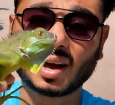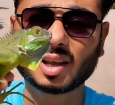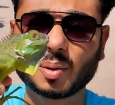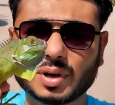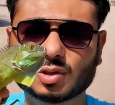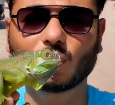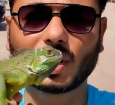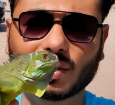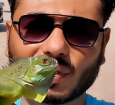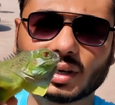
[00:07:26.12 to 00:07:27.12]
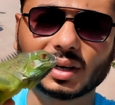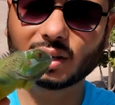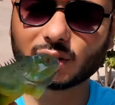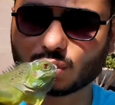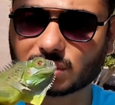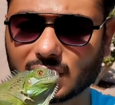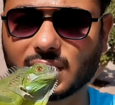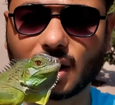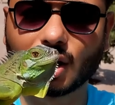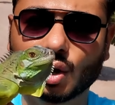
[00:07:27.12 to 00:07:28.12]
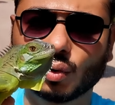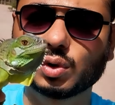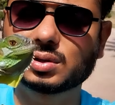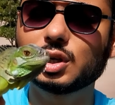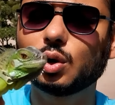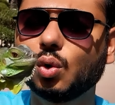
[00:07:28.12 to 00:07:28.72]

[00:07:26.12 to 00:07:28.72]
गाल के पास जो वाइट वाइट कलर की जो स्किन है वो इसकी